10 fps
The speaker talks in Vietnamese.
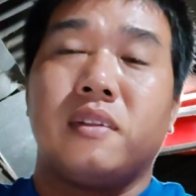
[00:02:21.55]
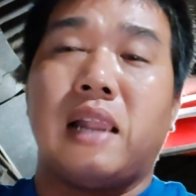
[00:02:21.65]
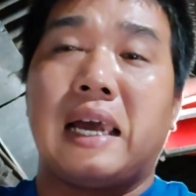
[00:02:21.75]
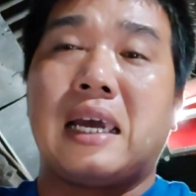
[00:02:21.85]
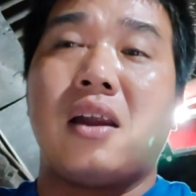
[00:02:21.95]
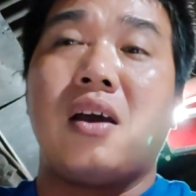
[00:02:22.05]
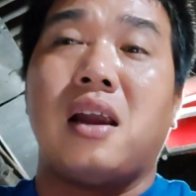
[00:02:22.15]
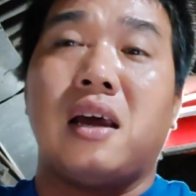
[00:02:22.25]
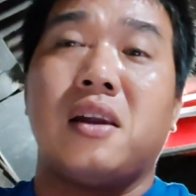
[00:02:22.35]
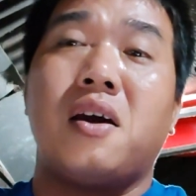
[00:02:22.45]
là cái đó
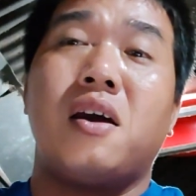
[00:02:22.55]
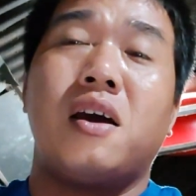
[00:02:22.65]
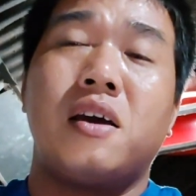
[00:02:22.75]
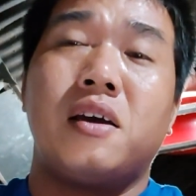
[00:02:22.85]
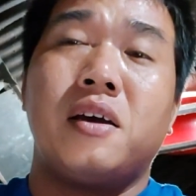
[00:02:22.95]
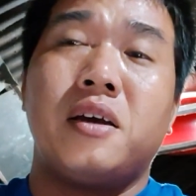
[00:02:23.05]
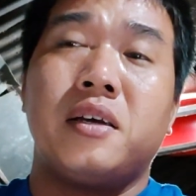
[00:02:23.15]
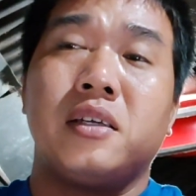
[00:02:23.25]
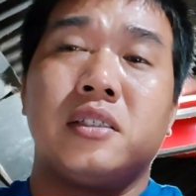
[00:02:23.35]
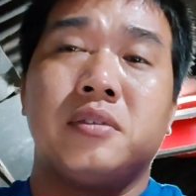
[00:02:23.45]
là
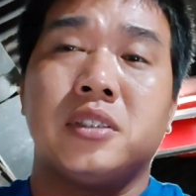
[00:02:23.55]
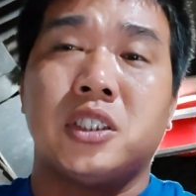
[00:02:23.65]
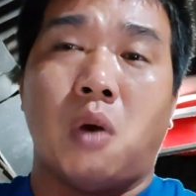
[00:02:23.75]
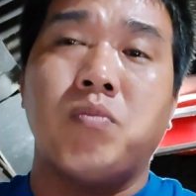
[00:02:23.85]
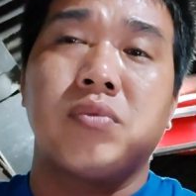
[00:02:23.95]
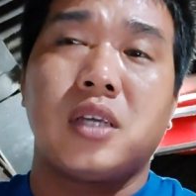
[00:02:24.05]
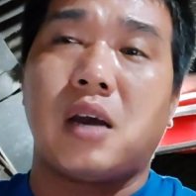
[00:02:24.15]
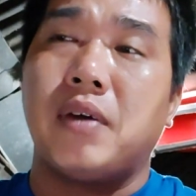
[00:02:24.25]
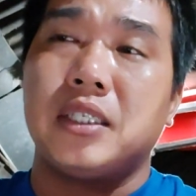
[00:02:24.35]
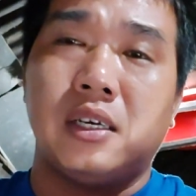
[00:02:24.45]
nó sụn chứ
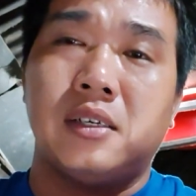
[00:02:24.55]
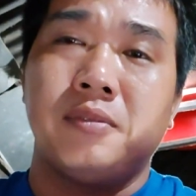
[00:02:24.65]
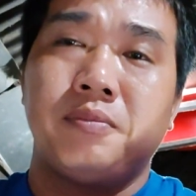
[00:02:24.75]
không phải xương